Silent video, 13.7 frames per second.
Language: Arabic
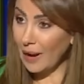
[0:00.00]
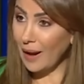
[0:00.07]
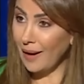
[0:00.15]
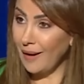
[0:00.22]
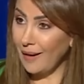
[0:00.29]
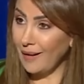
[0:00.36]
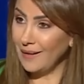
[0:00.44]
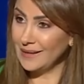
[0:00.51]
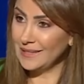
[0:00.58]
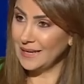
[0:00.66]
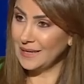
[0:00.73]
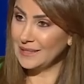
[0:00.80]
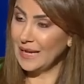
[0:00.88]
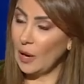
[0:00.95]
بقاء
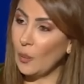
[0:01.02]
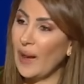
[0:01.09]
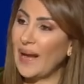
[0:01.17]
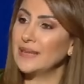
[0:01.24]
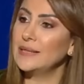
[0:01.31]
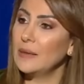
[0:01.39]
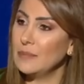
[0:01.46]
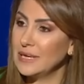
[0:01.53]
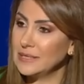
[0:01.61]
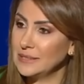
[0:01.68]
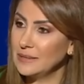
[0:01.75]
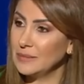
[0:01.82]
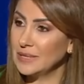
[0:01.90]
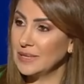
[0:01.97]
يعني او عدم
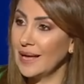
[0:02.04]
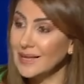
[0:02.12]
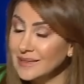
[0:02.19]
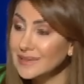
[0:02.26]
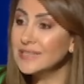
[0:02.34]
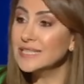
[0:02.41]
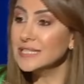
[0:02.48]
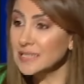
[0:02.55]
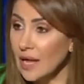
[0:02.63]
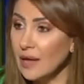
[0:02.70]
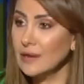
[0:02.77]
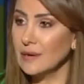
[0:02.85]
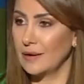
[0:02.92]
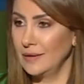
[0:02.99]
هزيمته
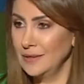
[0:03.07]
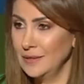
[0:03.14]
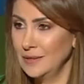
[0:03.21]
انتصاره